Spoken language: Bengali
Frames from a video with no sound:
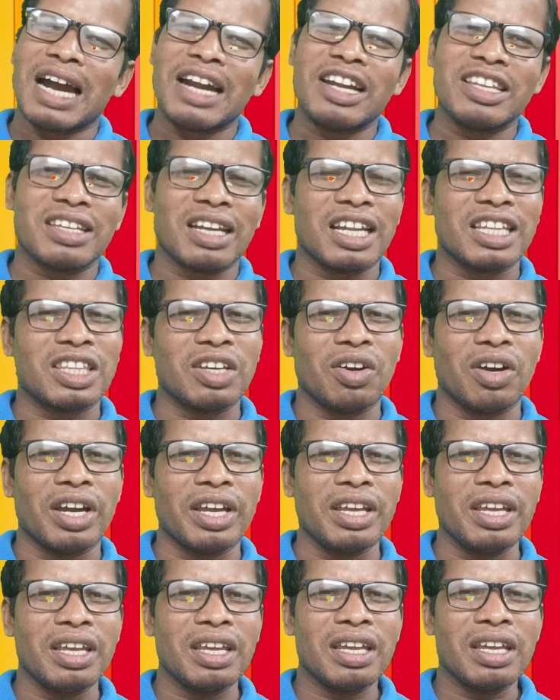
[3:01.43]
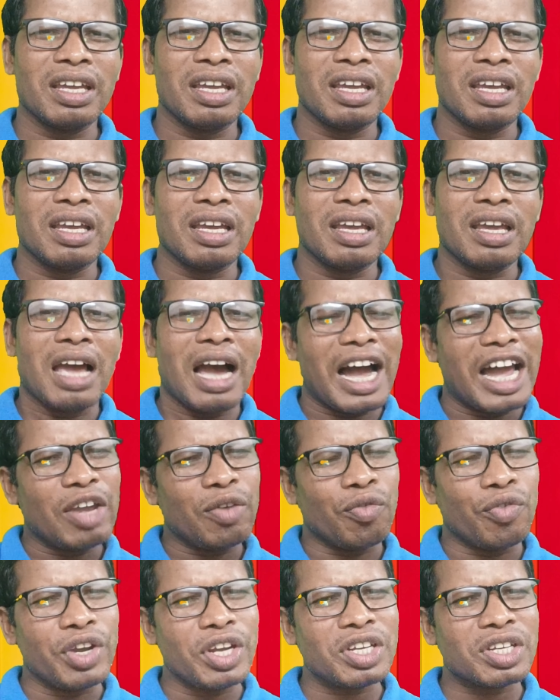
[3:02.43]
গাড়ি চালাতে হয় আই
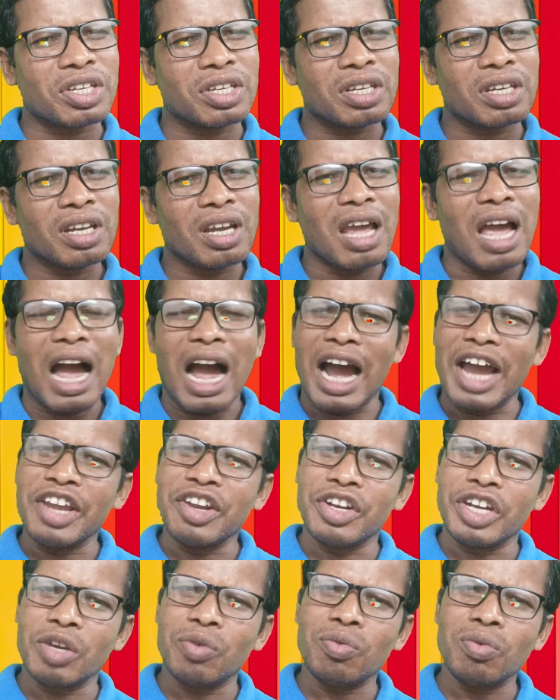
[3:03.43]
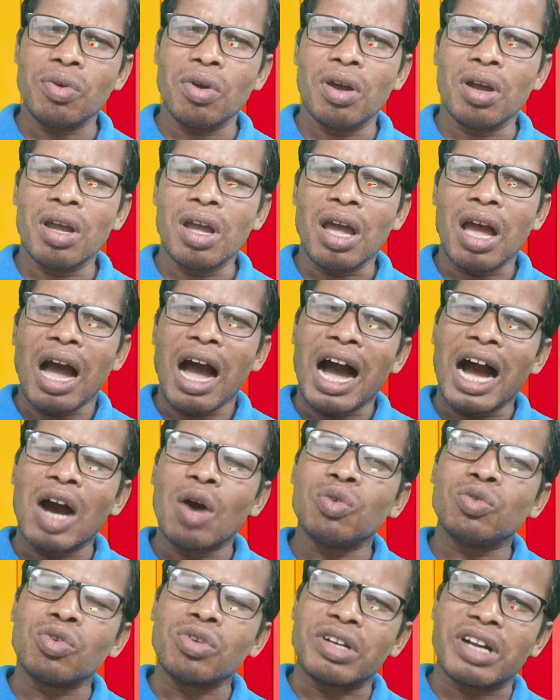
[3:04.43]
উইশ আই নিউ হাউ
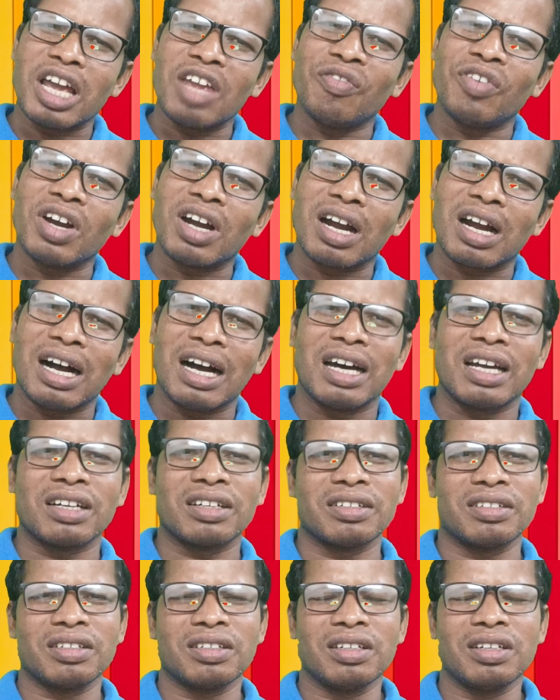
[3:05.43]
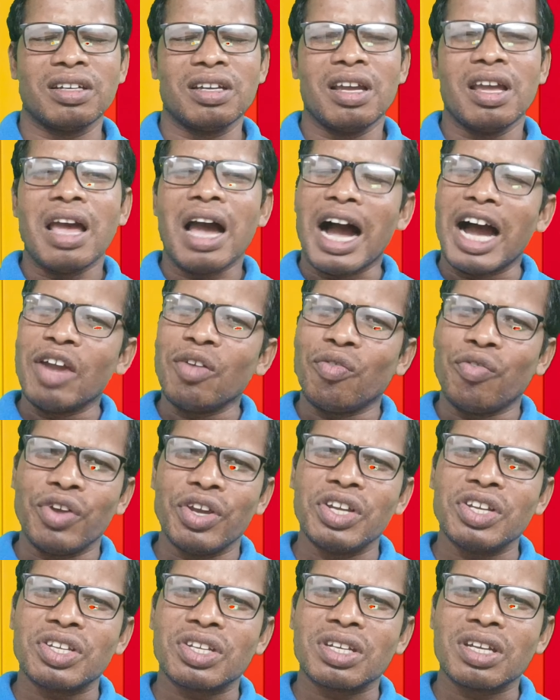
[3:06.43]
টু ড্রাইভ আ কার আই
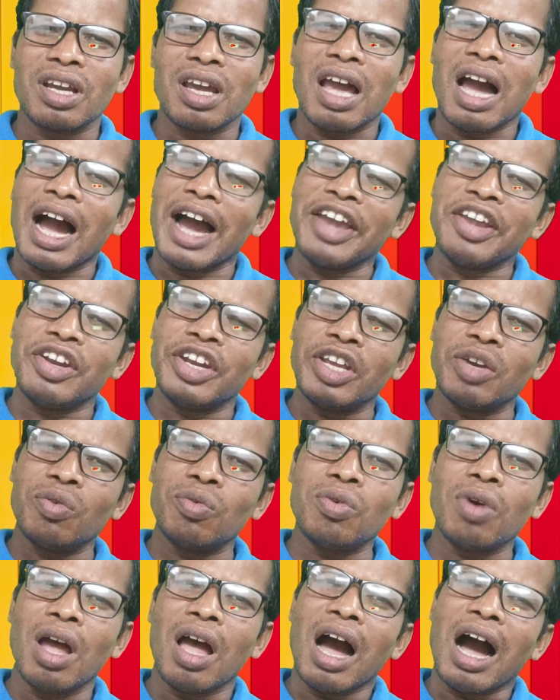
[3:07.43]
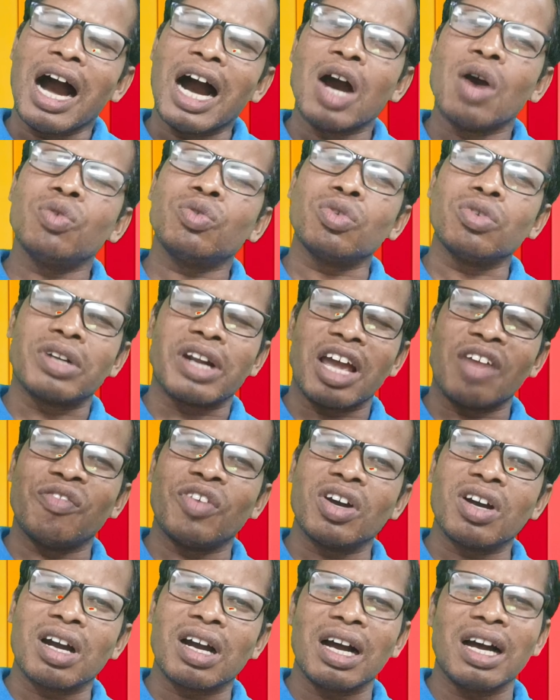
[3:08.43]
উইশ আই নিউ হাউ টু ড্রাইভ
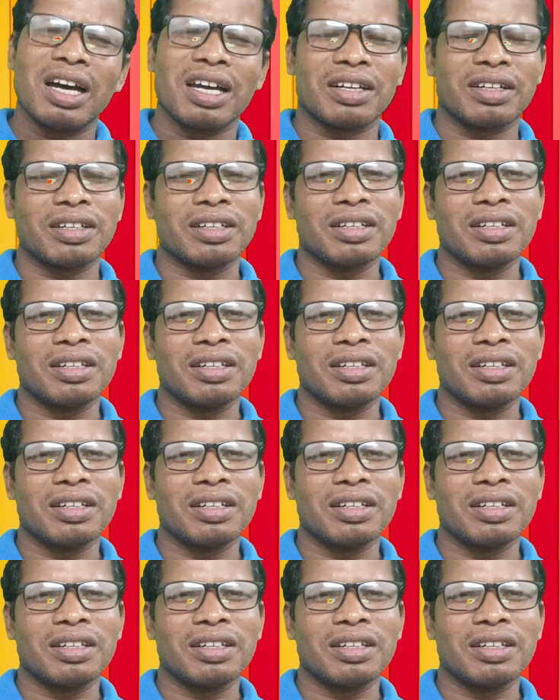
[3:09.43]
আ কার